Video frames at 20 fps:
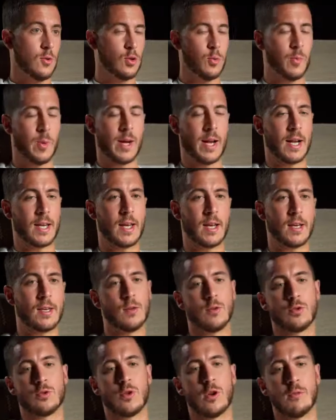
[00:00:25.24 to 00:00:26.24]
Je suis pas quelqu'un qui
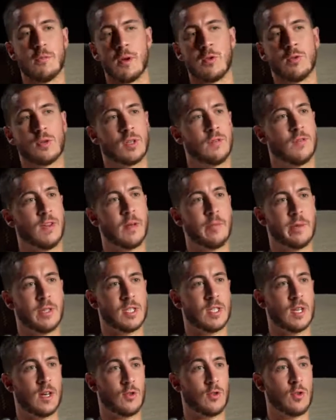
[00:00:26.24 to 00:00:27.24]
reçoit le ballon, qui fait la passe
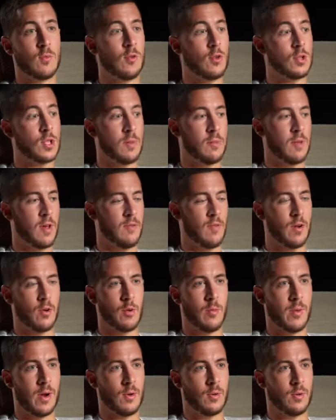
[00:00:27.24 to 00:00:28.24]
directement. J'aime bien avoir
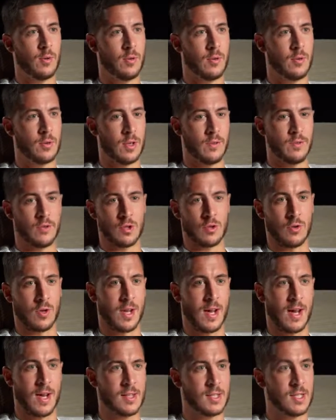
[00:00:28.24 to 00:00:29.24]
le ballon. Des fois, je le
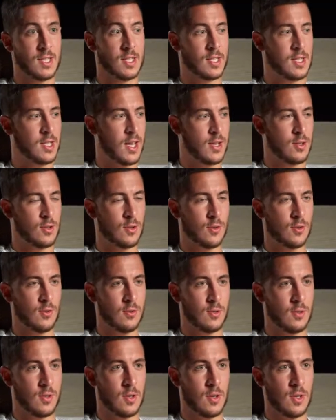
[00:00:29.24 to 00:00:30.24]
garde 10, 15
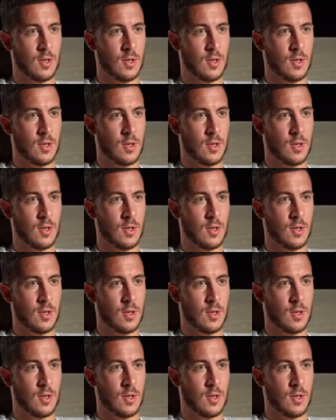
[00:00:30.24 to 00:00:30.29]
secondes.